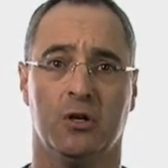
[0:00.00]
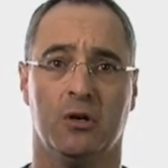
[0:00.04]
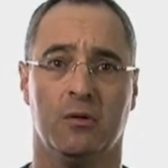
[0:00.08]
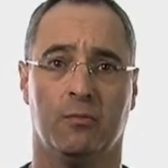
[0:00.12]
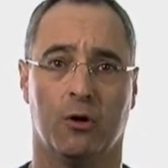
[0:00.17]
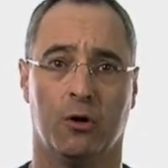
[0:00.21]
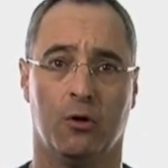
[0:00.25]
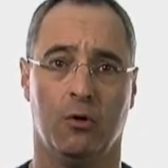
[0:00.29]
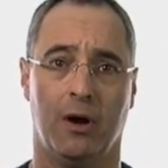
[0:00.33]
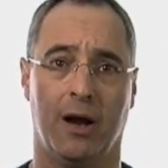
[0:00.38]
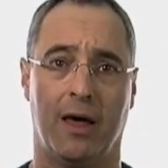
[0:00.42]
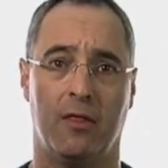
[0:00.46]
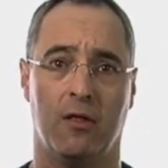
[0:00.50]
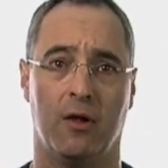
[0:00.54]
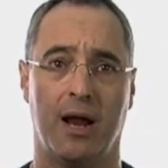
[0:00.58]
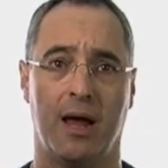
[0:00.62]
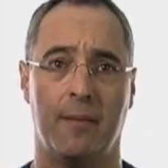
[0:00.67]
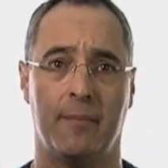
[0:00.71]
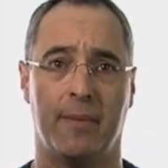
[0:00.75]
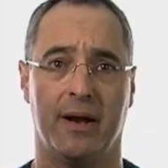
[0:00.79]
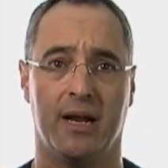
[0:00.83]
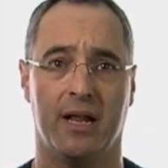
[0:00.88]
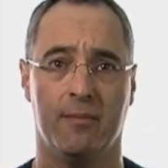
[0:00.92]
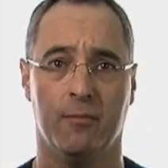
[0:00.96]
Por un lado,
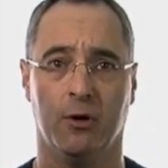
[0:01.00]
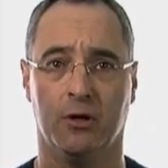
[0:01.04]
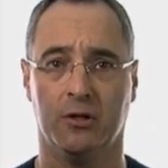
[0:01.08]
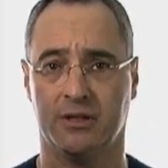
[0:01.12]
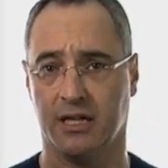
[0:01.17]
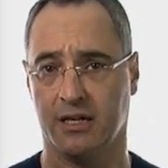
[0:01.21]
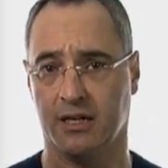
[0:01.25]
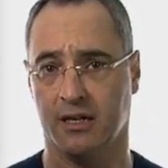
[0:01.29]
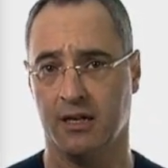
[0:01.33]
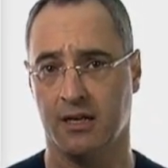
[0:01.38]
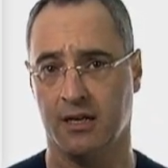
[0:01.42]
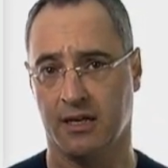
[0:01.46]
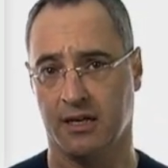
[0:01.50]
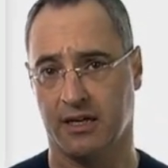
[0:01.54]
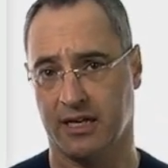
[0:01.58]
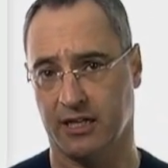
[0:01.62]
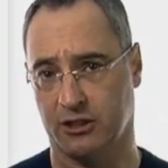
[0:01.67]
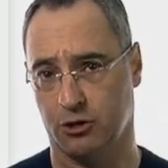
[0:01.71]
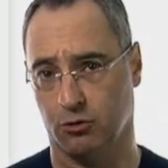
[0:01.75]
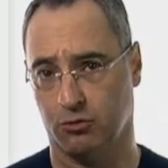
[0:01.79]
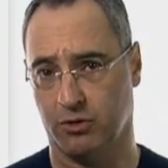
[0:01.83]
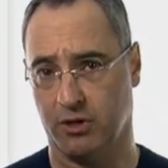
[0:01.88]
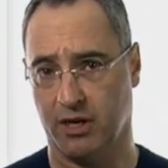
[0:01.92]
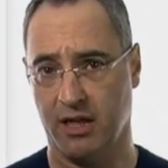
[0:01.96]
la perimortem, que
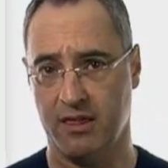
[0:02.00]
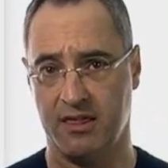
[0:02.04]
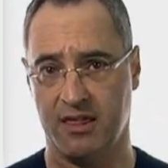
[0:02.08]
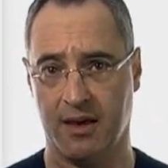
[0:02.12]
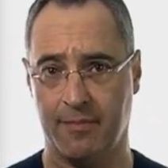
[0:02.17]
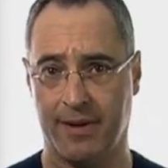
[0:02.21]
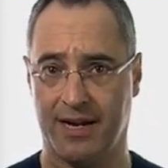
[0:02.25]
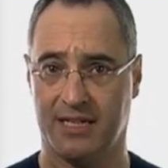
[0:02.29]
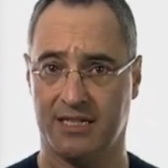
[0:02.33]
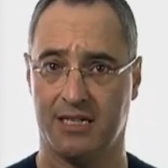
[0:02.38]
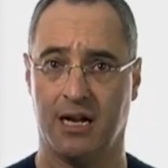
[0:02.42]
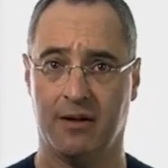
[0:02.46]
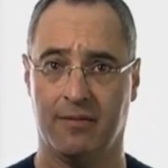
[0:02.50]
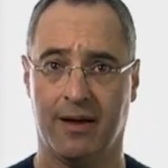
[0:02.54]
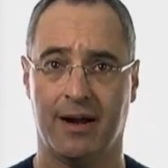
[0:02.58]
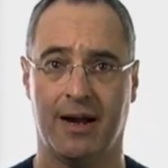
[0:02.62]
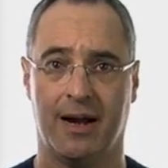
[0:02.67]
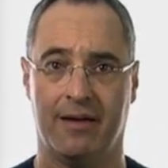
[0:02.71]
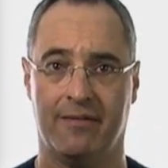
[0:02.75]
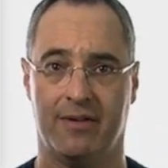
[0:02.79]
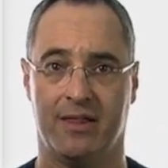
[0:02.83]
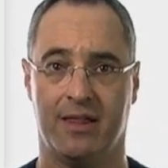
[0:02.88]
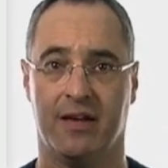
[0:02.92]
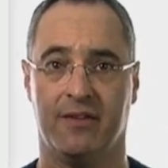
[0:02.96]
se utiliza para salvar
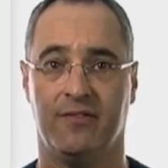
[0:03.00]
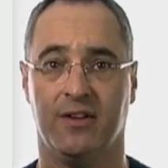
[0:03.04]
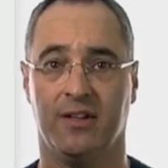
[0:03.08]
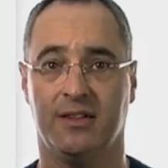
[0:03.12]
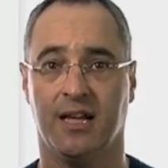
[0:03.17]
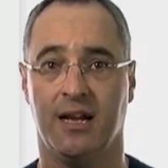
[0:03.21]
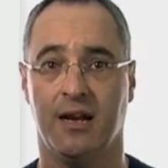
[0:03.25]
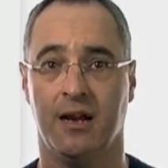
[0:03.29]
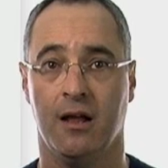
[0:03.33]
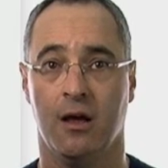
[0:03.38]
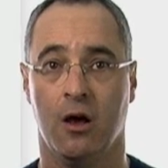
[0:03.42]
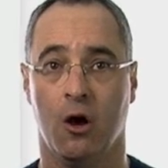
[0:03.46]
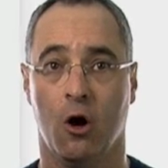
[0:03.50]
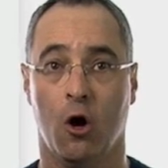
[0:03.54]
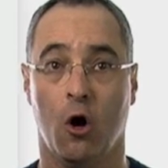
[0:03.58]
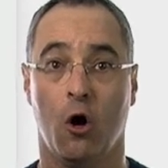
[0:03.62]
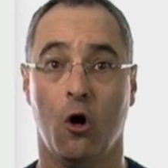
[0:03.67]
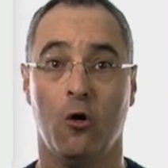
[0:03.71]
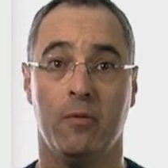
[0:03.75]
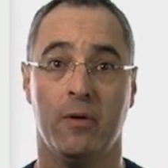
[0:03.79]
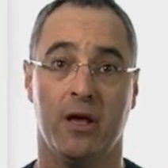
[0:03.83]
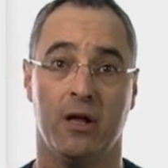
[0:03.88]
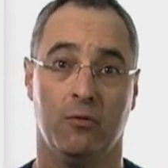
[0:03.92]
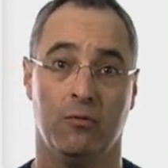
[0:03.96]
la vida fetal,
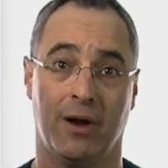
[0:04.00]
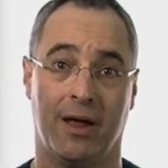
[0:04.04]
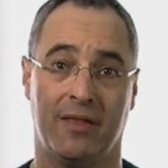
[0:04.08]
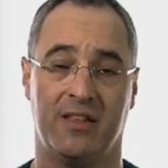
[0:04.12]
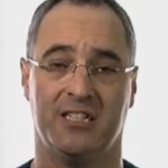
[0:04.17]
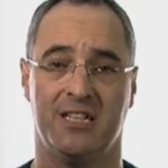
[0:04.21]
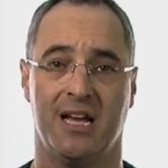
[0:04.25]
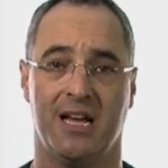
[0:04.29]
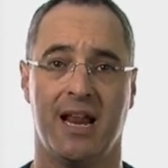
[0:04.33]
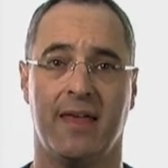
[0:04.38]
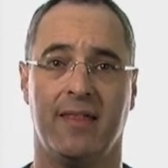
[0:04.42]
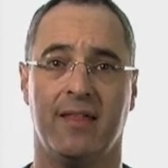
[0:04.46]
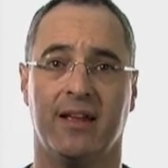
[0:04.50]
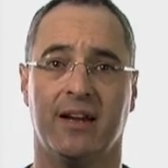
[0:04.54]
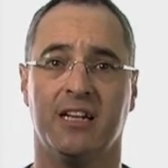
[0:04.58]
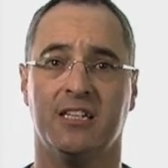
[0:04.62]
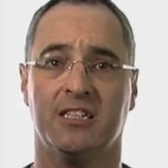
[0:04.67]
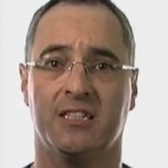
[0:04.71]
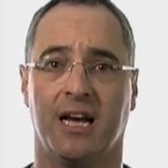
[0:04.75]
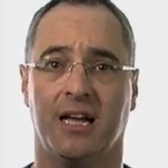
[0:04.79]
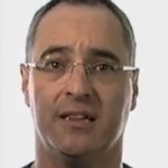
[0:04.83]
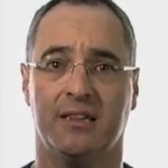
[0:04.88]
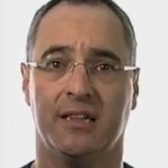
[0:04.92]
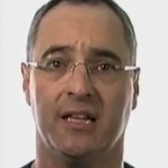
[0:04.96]
o bien una cesárea de
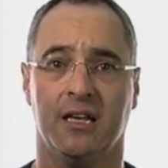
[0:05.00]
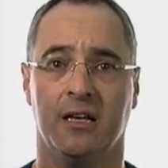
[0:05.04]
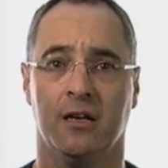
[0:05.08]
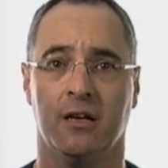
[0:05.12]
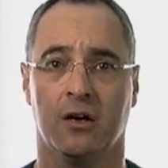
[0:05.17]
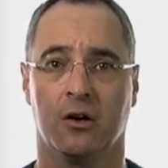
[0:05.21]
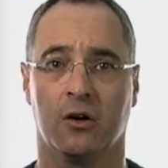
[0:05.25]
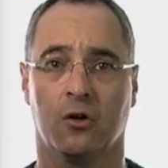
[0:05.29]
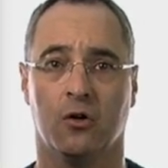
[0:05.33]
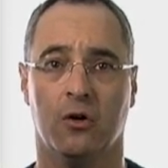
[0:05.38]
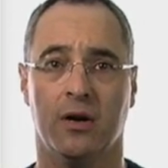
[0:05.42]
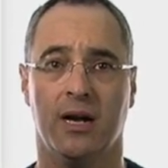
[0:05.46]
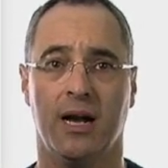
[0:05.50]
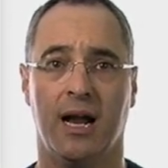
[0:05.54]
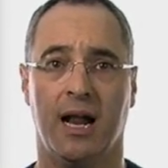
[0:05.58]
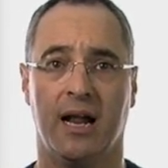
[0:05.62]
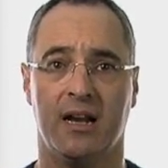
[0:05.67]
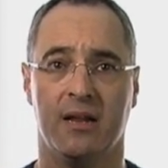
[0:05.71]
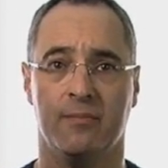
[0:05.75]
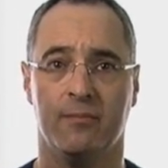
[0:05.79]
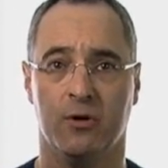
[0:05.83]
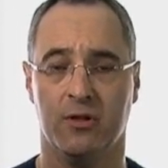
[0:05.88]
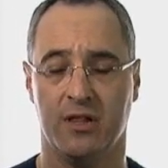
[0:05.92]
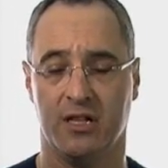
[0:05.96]
rescate con el
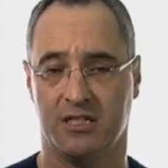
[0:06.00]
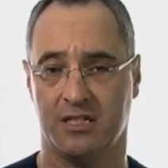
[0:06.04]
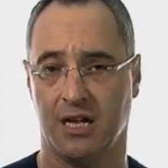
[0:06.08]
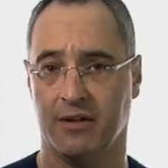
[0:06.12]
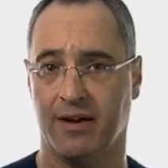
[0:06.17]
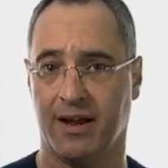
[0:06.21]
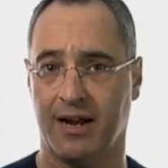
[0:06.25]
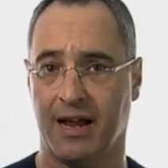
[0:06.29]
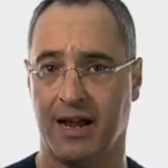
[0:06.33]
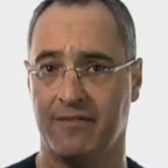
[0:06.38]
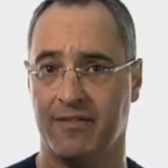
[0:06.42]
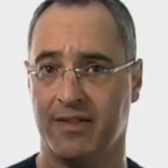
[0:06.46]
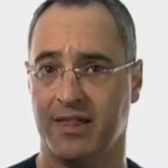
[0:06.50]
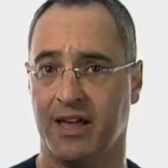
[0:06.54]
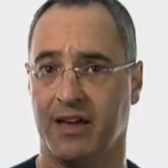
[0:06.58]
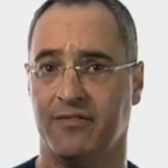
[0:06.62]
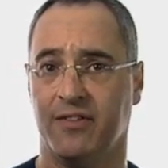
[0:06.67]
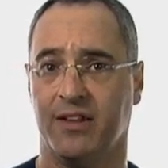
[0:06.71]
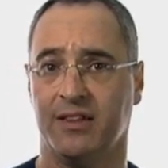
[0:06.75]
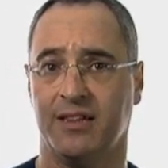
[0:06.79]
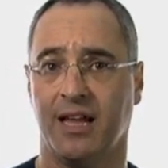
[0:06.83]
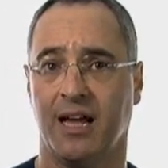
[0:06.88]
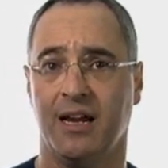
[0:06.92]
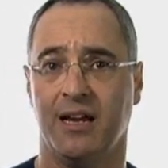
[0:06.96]
ánimo de salvar la vida
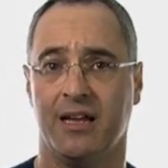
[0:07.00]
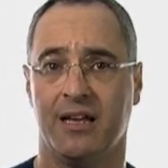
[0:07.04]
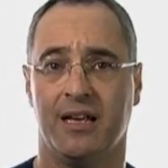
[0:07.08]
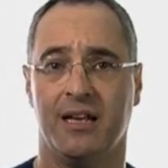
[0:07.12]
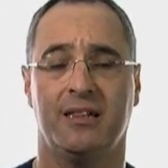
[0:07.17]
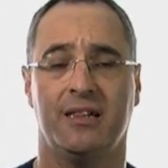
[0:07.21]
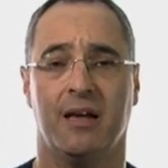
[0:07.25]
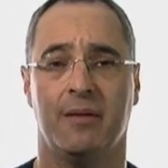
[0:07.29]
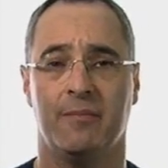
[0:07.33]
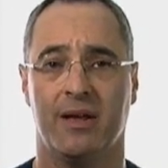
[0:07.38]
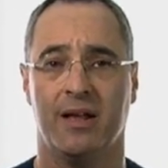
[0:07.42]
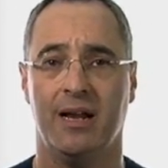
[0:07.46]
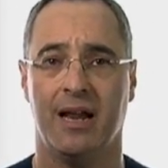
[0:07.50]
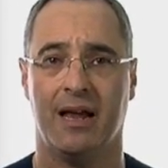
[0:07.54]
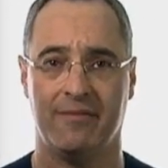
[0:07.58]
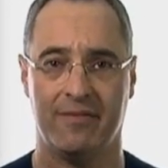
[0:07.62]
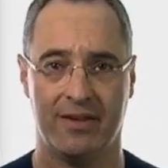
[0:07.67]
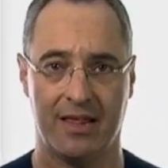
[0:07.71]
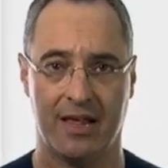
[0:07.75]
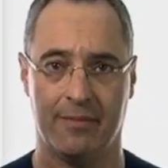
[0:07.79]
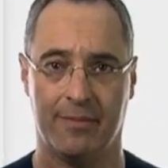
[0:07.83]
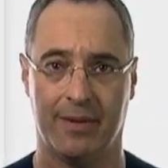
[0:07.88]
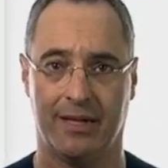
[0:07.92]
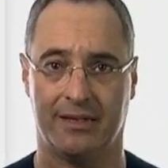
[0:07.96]
fetal y también la
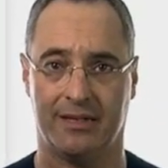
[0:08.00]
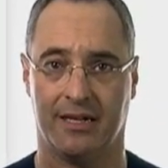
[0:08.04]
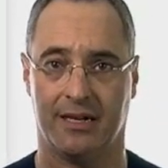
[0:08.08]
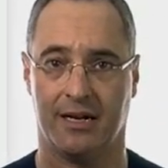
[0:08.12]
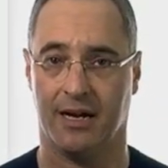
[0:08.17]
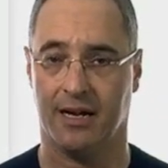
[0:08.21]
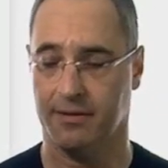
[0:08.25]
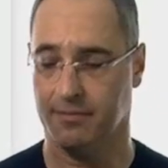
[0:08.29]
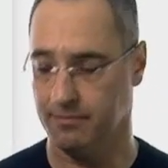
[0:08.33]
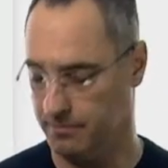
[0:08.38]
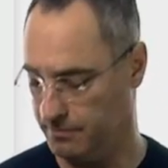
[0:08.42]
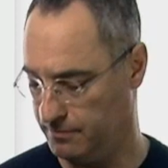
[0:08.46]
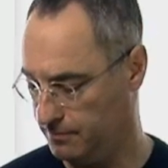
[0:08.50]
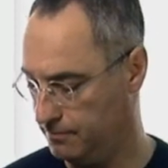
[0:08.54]
vida materna.